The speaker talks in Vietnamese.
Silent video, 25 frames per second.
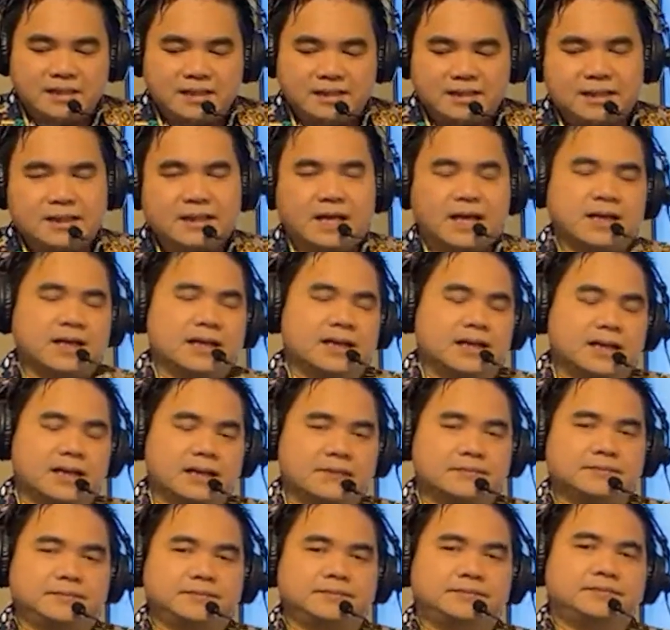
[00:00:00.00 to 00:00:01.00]
như thế này
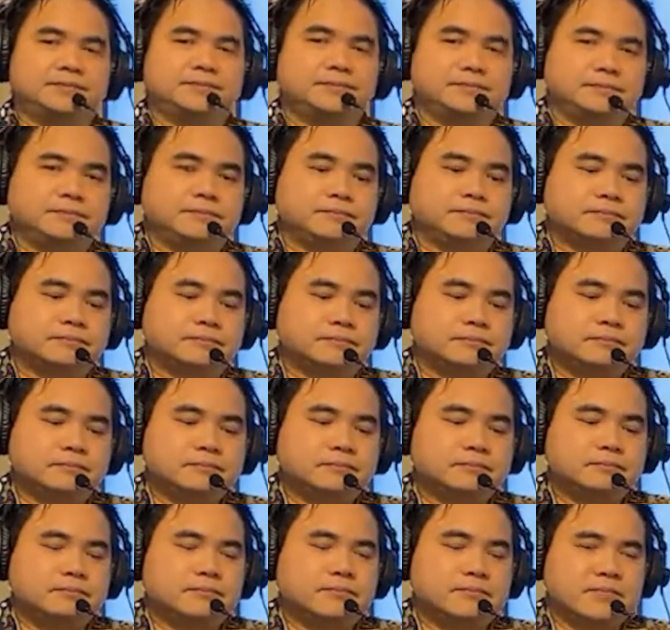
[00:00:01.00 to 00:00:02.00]
á
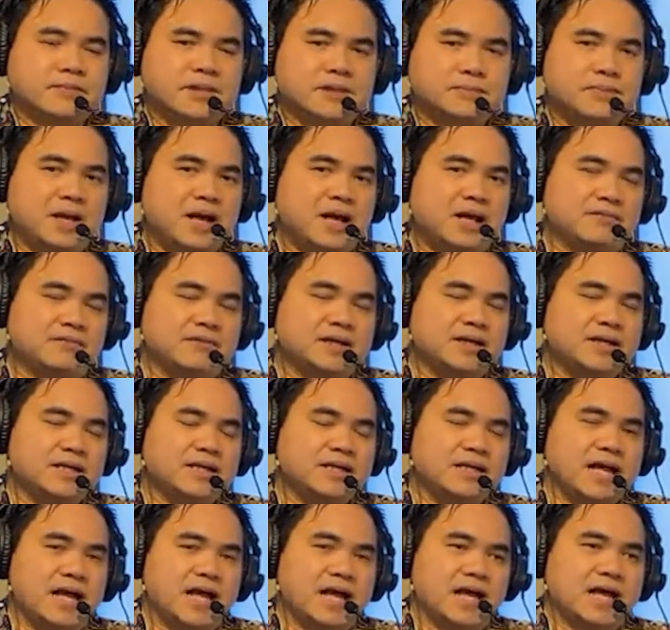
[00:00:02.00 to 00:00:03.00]
mà với cái
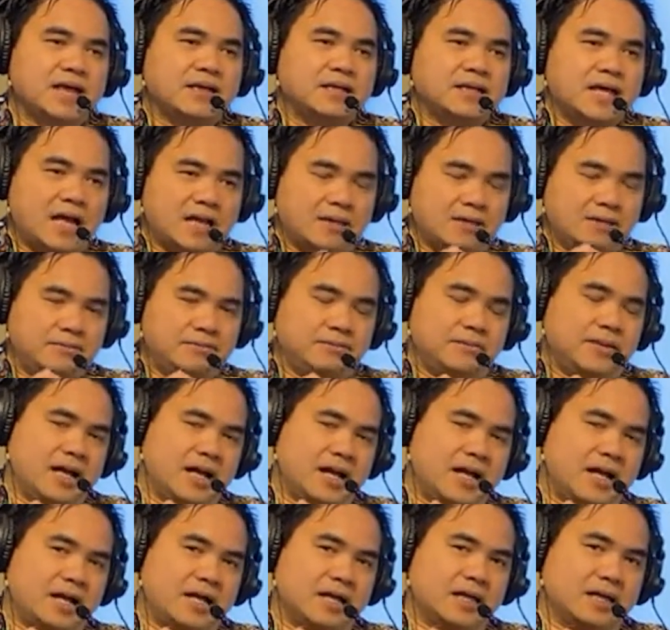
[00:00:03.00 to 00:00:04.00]
giá thành
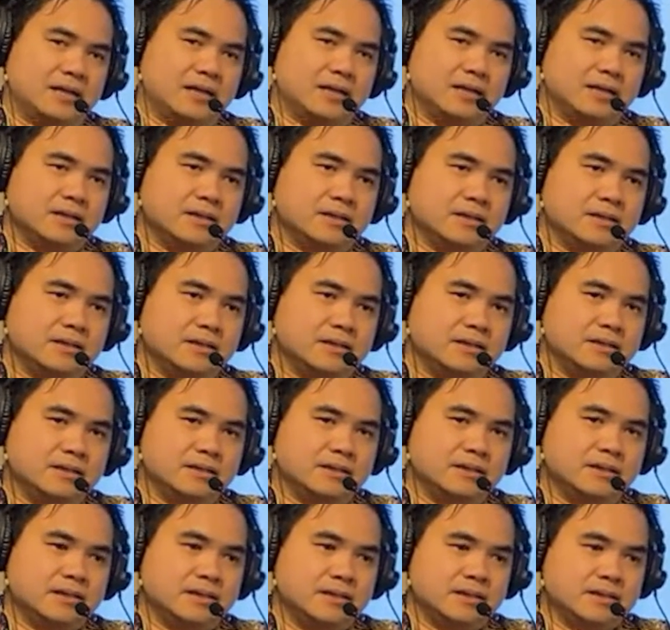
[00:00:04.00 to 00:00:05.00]
mà
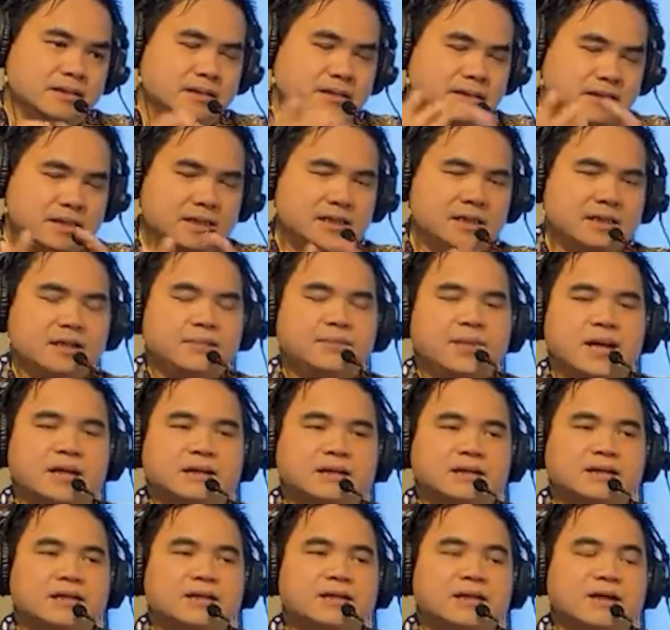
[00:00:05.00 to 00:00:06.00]
khi các
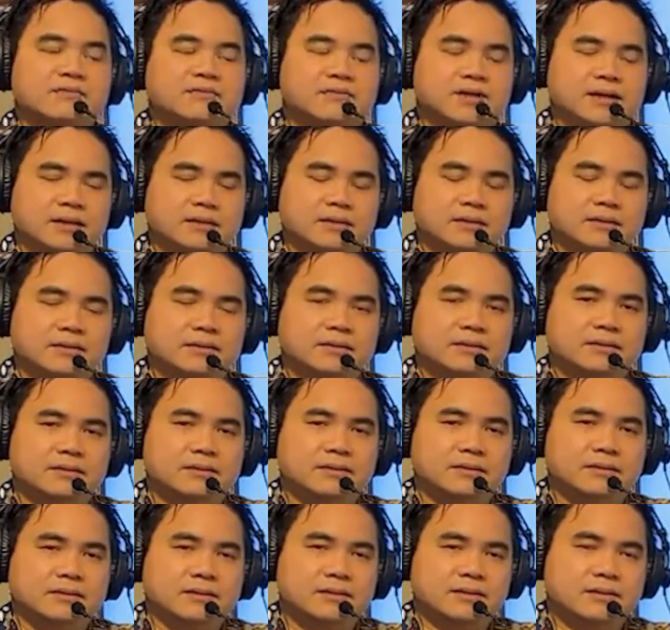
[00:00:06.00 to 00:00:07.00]
bạn tới nhạc Việt
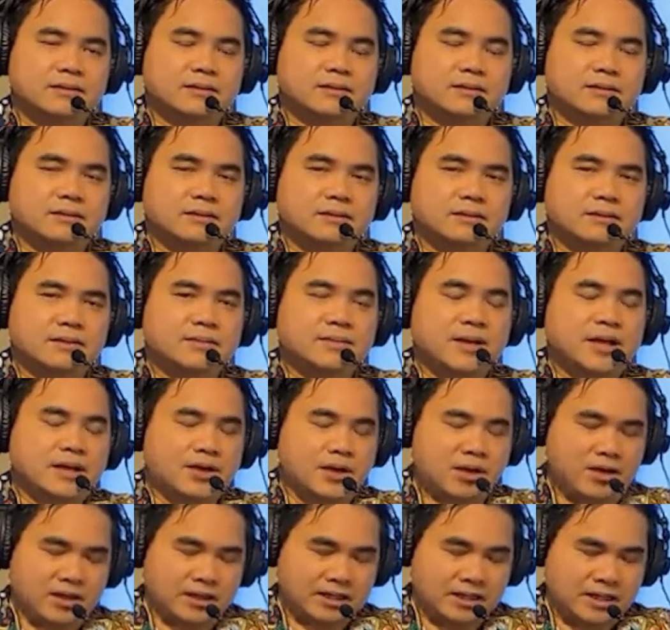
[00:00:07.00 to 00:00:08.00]
các bạn
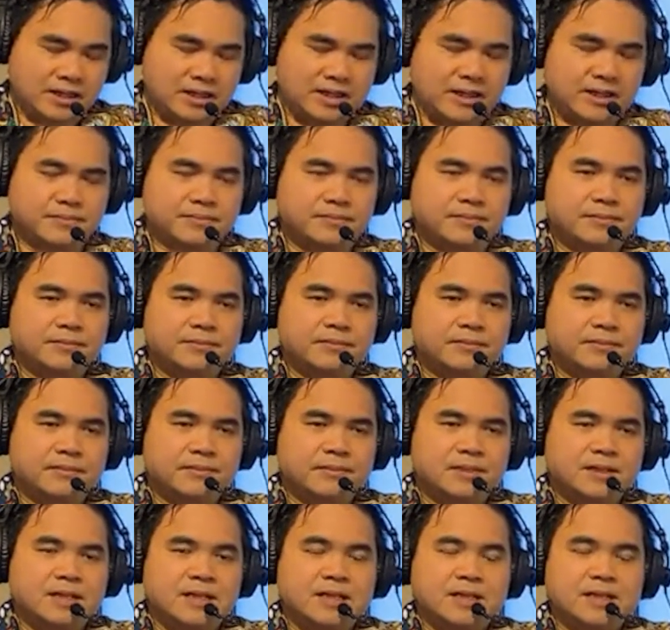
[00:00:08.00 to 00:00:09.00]
hỏi các em
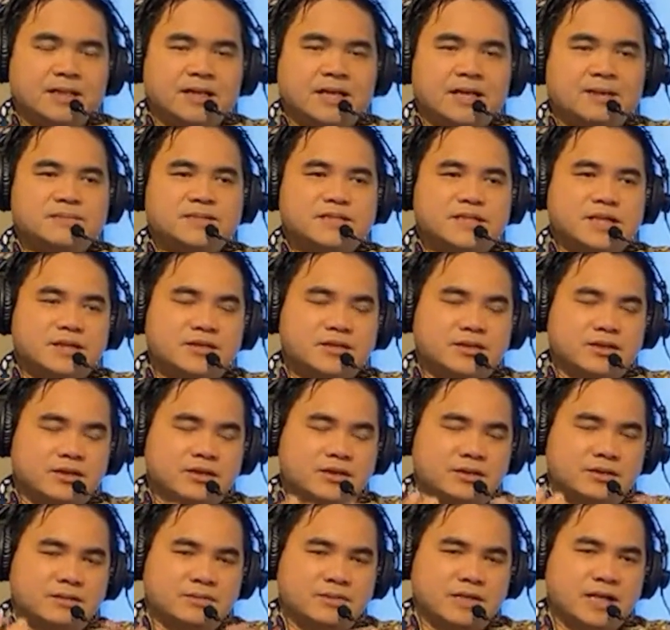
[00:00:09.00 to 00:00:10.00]
các em sẽ cho
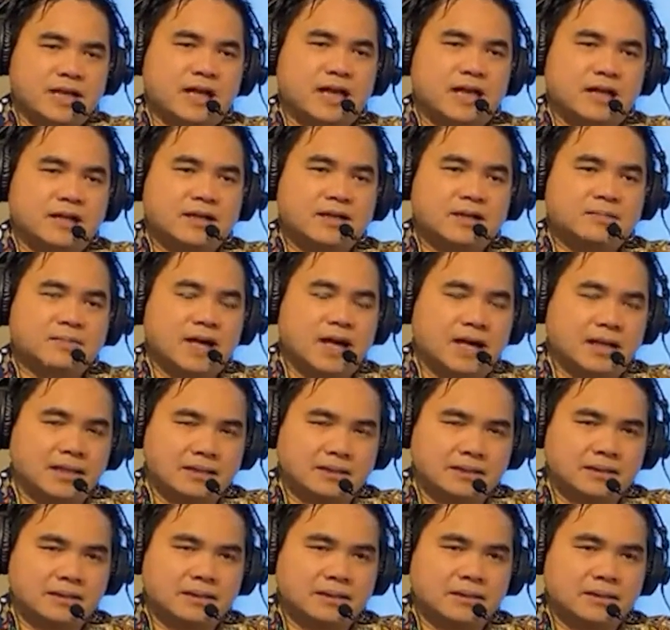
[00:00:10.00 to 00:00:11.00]
giá các bạn
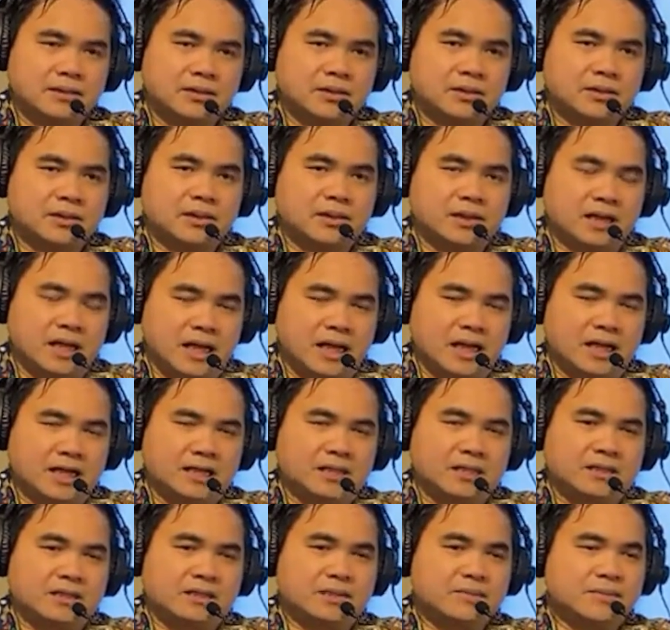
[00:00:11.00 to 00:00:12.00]
à
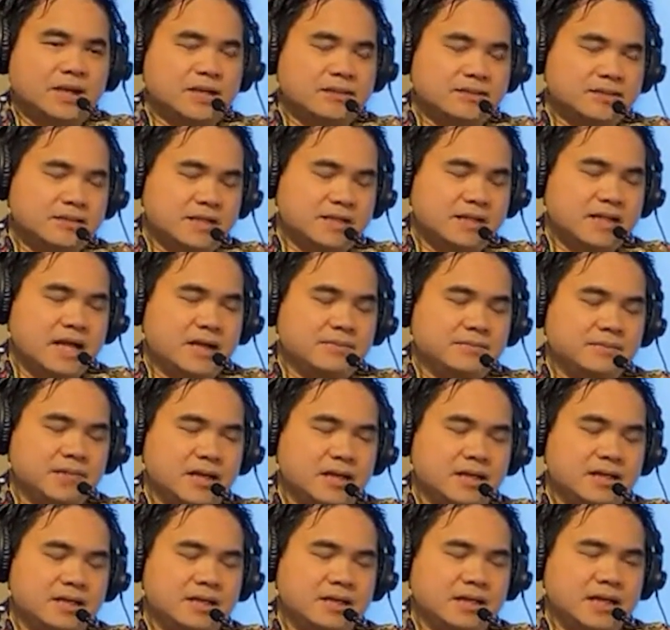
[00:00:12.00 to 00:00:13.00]
các bạn sẽ cảm
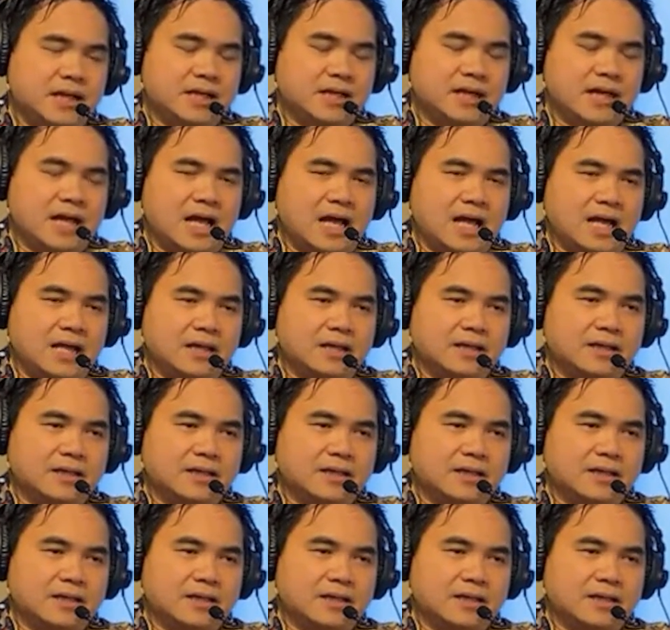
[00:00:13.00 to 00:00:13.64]
thấy rằng là